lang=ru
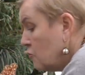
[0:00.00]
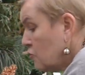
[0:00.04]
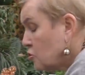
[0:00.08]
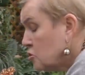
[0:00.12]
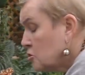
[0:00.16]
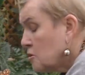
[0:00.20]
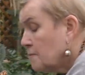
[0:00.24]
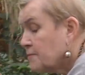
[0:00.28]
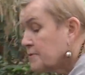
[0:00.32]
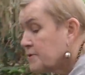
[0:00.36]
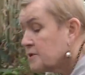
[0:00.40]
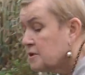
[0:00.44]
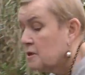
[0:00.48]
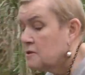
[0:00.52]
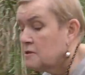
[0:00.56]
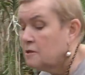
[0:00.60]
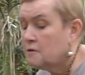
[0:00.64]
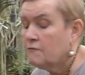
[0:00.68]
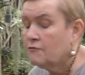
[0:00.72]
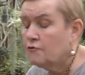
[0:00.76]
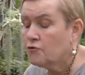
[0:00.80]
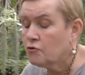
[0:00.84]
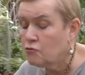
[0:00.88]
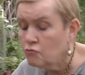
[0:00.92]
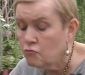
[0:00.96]
Можно
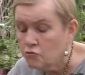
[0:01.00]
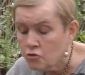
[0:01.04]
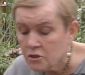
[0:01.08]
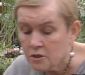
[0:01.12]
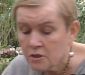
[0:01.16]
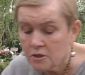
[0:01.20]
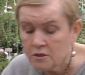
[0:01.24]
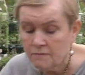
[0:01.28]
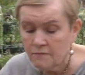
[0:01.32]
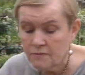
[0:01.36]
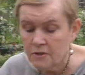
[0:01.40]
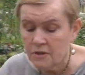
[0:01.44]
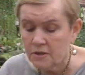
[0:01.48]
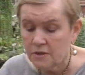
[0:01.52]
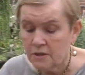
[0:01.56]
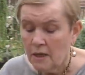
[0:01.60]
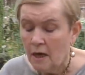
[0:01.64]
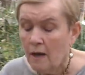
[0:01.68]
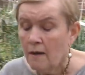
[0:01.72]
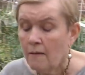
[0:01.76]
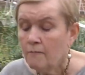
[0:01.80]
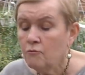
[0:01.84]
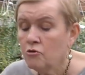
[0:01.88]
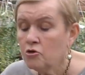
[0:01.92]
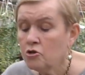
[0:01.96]
посадить в ту же смесь,
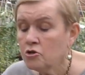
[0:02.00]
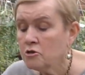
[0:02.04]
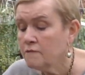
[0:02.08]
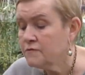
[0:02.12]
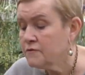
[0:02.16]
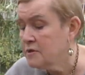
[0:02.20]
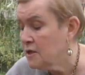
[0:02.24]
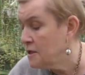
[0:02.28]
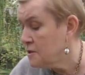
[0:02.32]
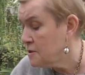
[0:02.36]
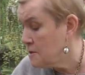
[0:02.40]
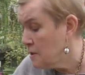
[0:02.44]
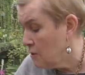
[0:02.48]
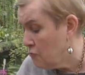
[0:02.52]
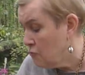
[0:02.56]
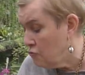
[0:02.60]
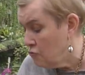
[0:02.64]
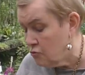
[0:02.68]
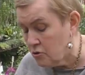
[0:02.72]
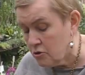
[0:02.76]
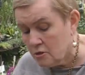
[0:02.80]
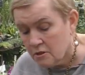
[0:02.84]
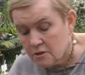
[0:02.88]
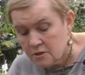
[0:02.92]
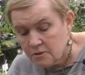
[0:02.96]
можно взять
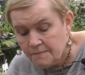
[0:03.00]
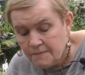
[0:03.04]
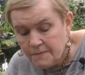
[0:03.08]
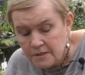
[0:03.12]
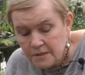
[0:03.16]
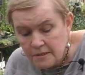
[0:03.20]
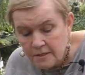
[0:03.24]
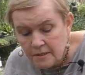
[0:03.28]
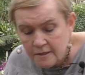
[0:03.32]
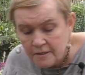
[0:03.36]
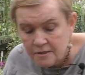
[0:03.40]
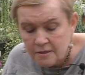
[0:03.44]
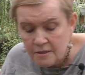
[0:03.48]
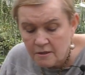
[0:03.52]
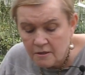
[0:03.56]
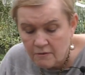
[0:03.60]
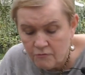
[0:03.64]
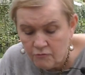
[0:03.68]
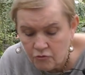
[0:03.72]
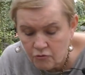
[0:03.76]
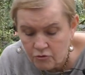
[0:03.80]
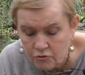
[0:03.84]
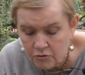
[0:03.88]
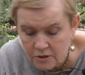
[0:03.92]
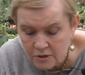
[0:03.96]
какую-то
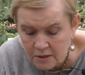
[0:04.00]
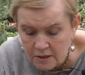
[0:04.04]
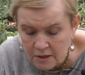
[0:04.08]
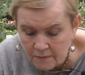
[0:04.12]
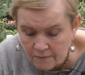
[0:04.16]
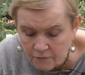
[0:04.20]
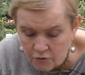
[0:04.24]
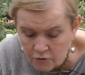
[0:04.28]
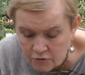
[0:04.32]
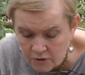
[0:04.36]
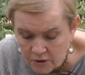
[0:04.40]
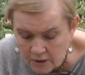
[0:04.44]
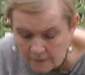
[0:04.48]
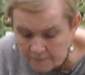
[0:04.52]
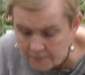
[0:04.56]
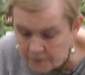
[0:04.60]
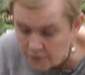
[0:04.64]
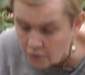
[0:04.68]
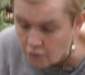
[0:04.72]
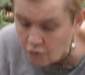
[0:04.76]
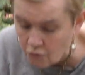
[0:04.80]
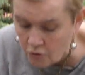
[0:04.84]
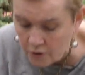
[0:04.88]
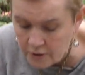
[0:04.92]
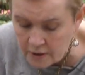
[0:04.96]
специализированную землю для
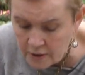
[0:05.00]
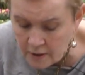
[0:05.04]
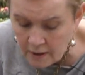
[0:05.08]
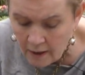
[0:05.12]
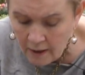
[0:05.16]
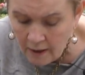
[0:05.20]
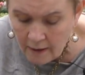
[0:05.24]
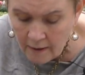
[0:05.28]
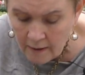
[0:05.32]
бегоний,